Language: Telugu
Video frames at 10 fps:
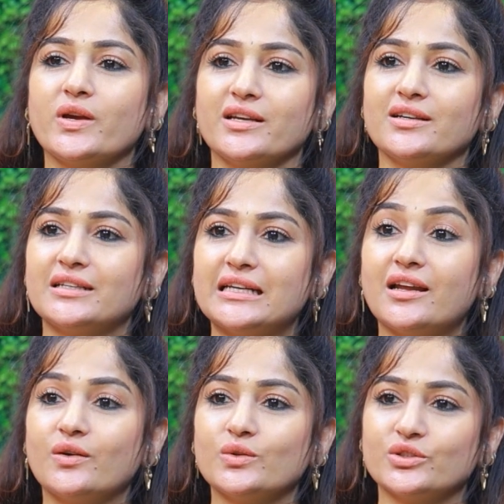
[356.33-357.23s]
గోయింగ్ గర్ల్
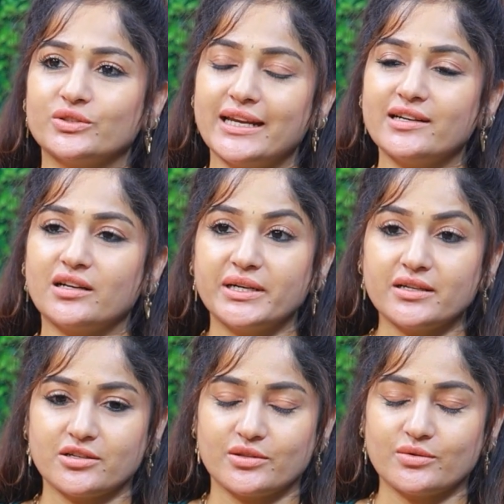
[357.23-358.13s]
ఎలా ఉంటుంది
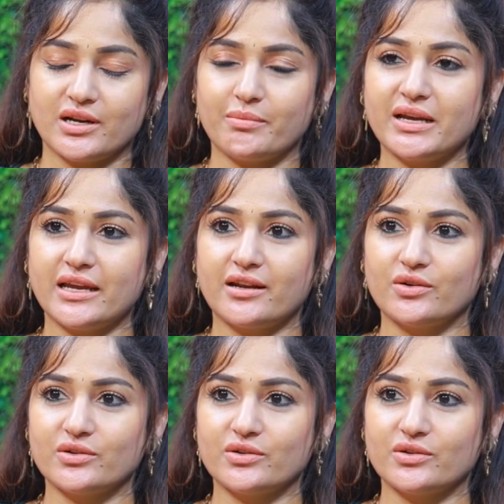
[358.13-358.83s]
ఇంటర్మీడియట్ చదువుకునే అమ్మాయి ఎలా